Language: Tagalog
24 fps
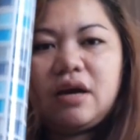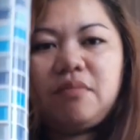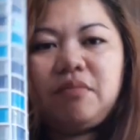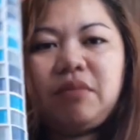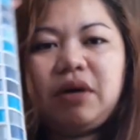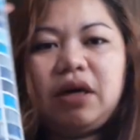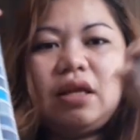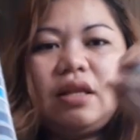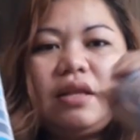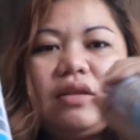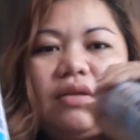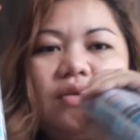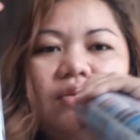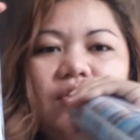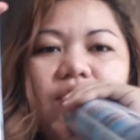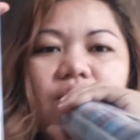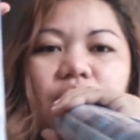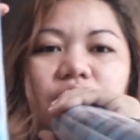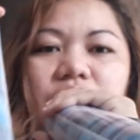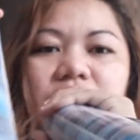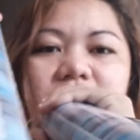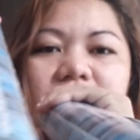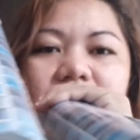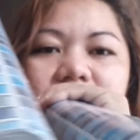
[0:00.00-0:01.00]
namin.
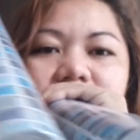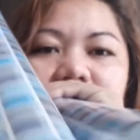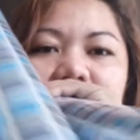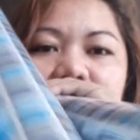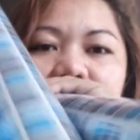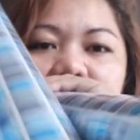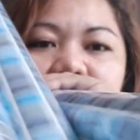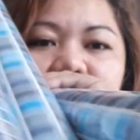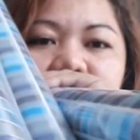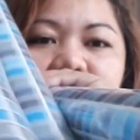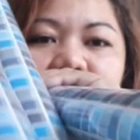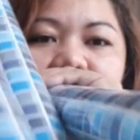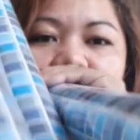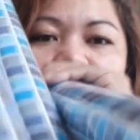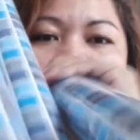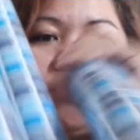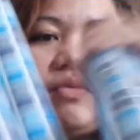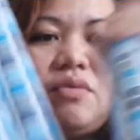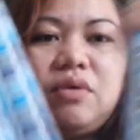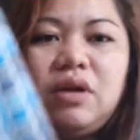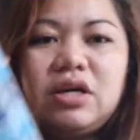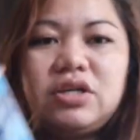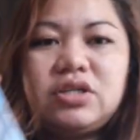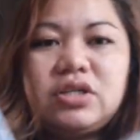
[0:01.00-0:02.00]
No damage.
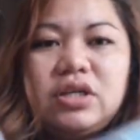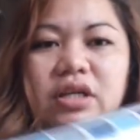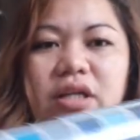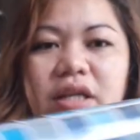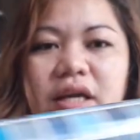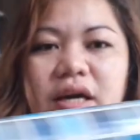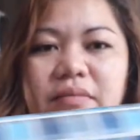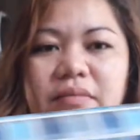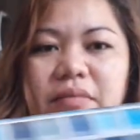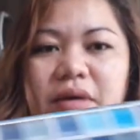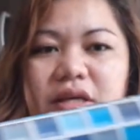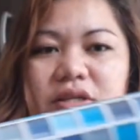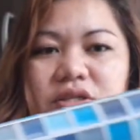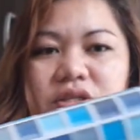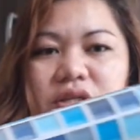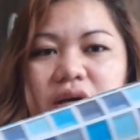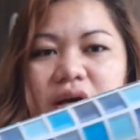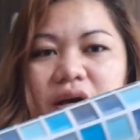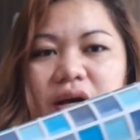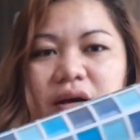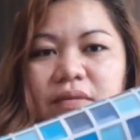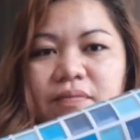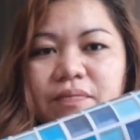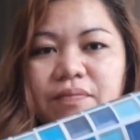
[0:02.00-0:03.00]
Wala siyang damage.
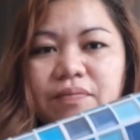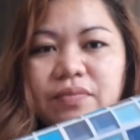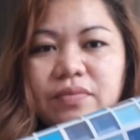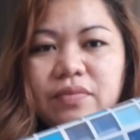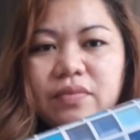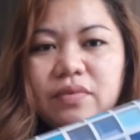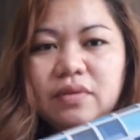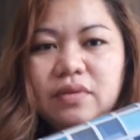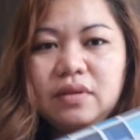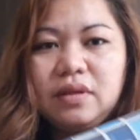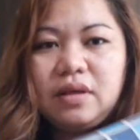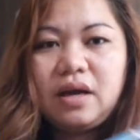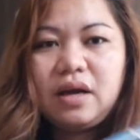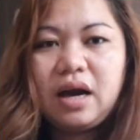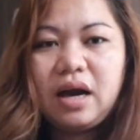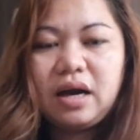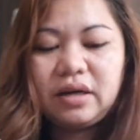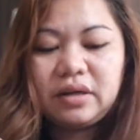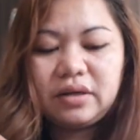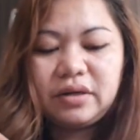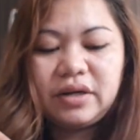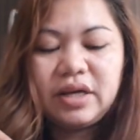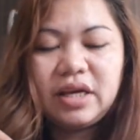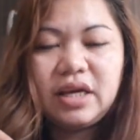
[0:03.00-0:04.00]
Ang
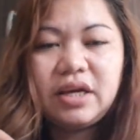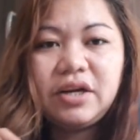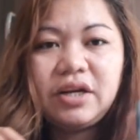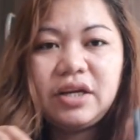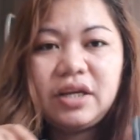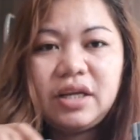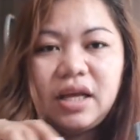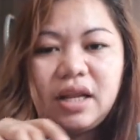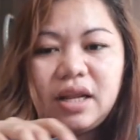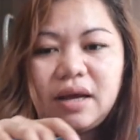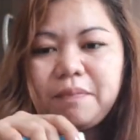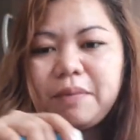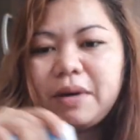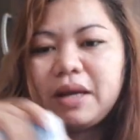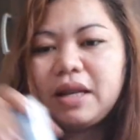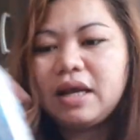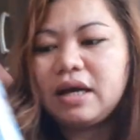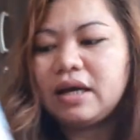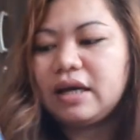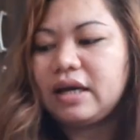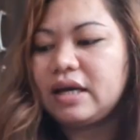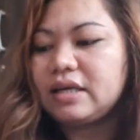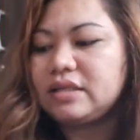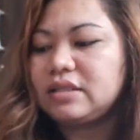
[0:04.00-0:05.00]
career nila
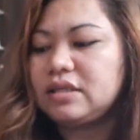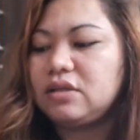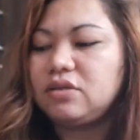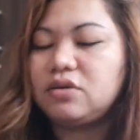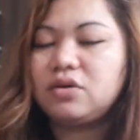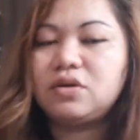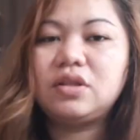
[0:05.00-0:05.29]
pala guys, si